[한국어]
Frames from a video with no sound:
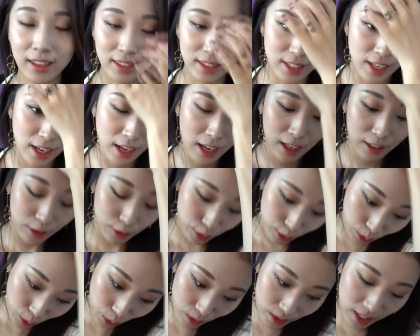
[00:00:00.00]
제가
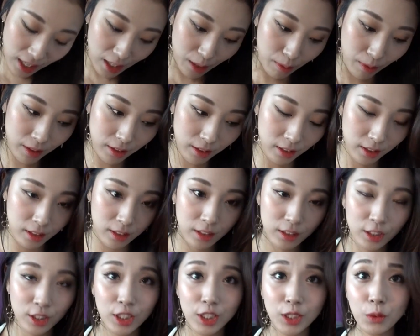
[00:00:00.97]
구독자 이벤트를
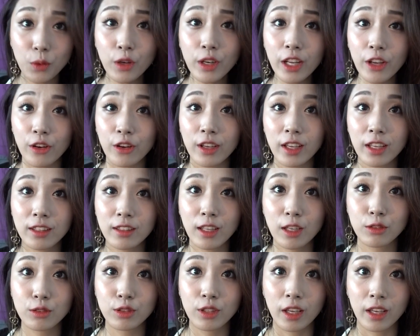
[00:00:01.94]
10월에
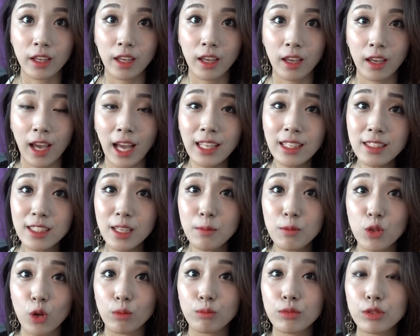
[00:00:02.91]
열겠다고 되게 한참
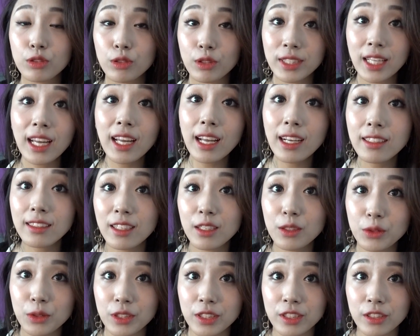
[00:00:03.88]
전부터 생각을
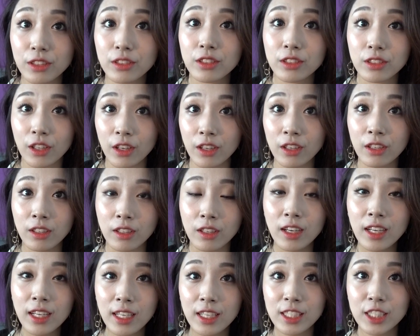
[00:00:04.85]
하고 있었어요.
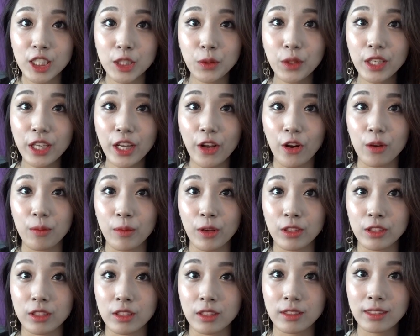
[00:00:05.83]
10월에
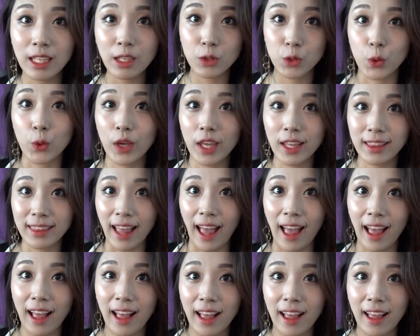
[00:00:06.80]
열면은 딱
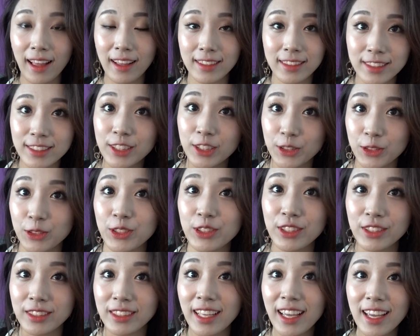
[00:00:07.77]
좋겠다. 그
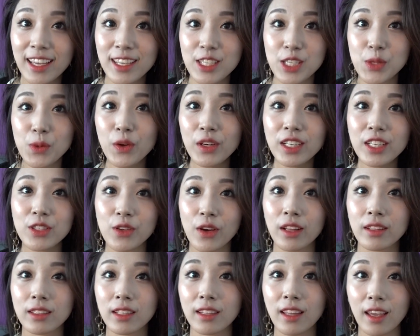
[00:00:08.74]
이유는 10월이
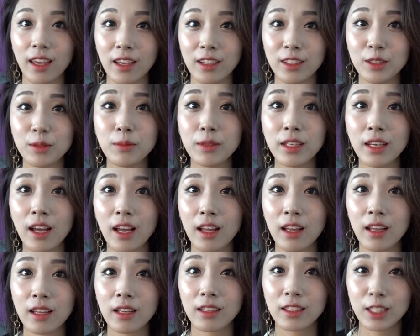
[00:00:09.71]
저한테 되게
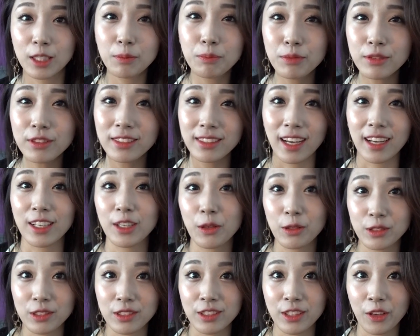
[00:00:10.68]
의미가 깊은
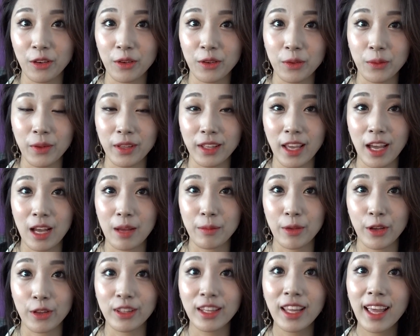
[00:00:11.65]
달이거든요.
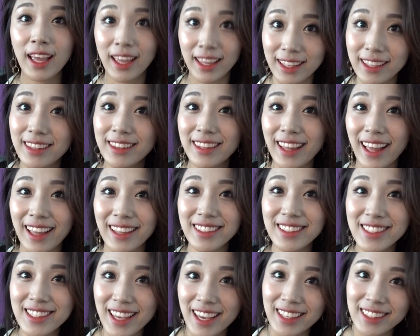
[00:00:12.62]
왜냐하면
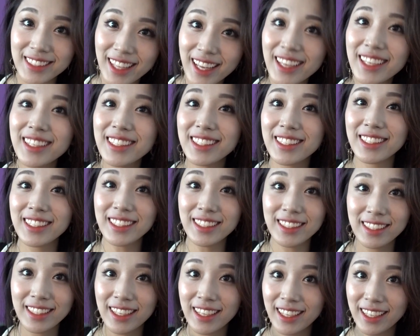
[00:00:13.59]
일단 제
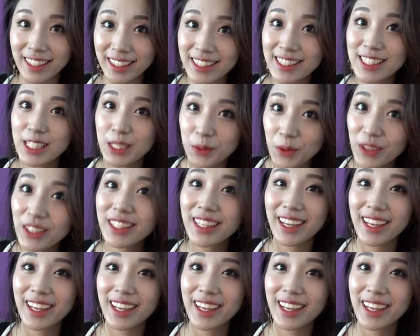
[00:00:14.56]
생일이 10월